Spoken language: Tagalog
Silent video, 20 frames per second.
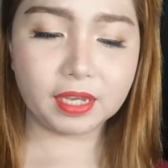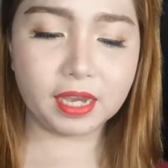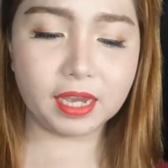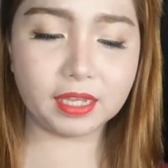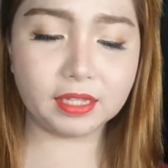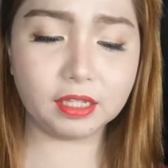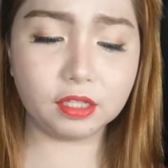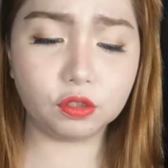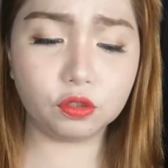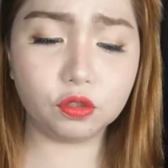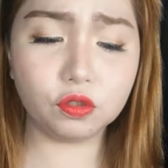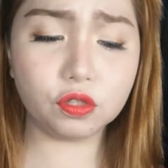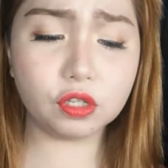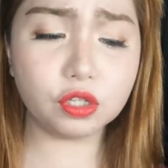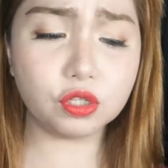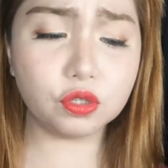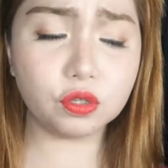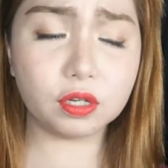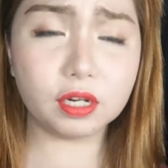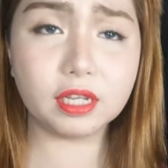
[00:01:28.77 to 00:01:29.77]
And ito yung
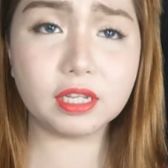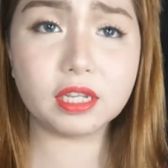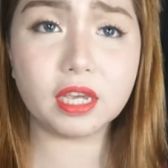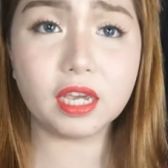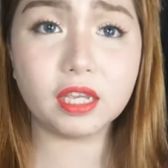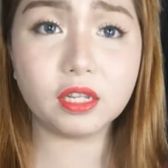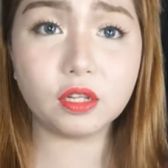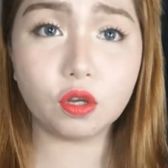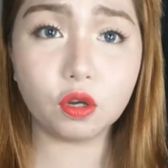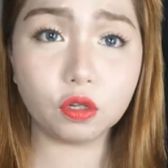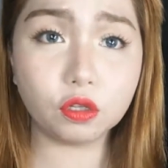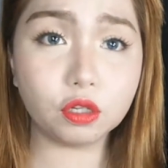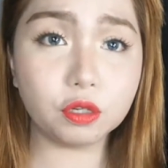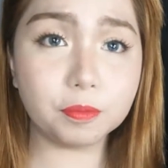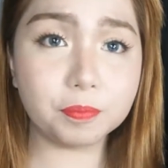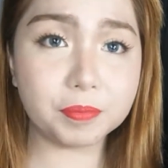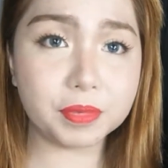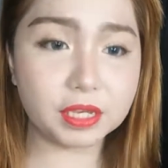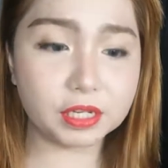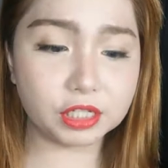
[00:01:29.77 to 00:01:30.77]
itsura niya. In
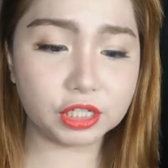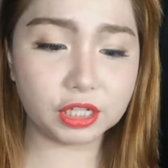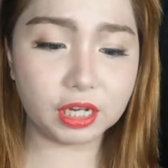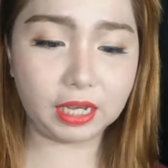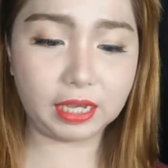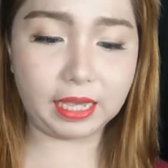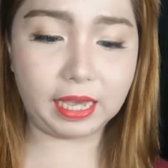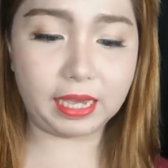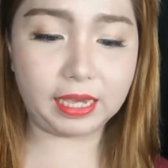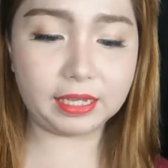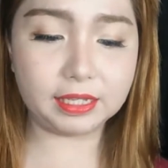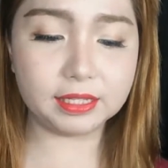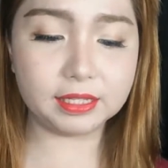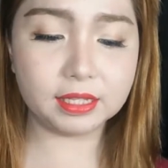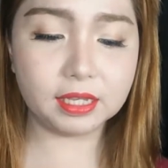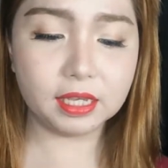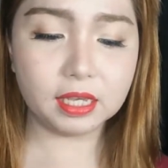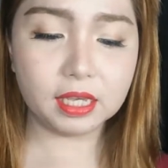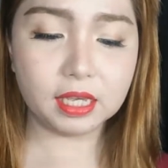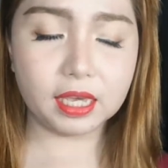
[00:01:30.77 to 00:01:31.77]
color pink siya guys.